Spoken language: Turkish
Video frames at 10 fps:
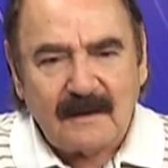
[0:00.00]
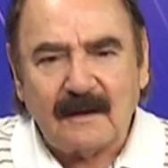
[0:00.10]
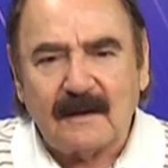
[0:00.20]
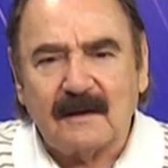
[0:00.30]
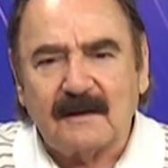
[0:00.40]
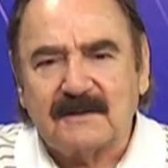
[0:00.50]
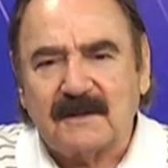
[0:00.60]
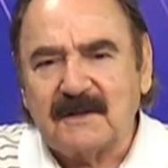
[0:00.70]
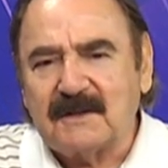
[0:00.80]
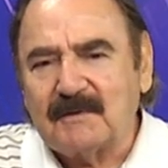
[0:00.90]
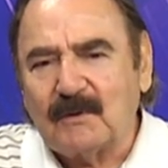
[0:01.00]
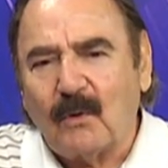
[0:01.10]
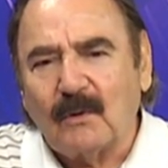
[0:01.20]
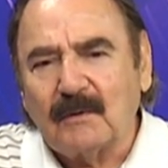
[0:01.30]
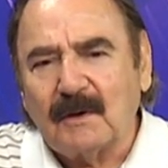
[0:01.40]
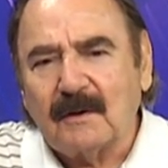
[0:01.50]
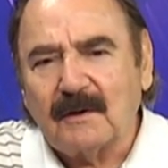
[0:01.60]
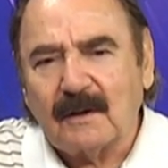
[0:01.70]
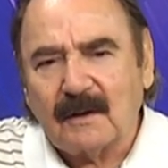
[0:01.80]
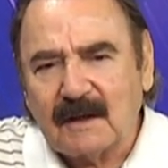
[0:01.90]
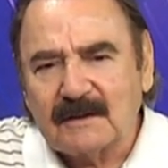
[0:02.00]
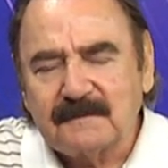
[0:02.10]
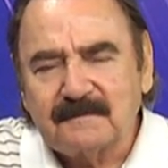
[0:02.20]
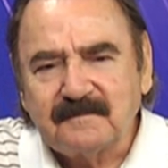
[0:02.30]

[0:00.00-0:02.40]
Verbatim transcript: e, işte 2010'lu yıllar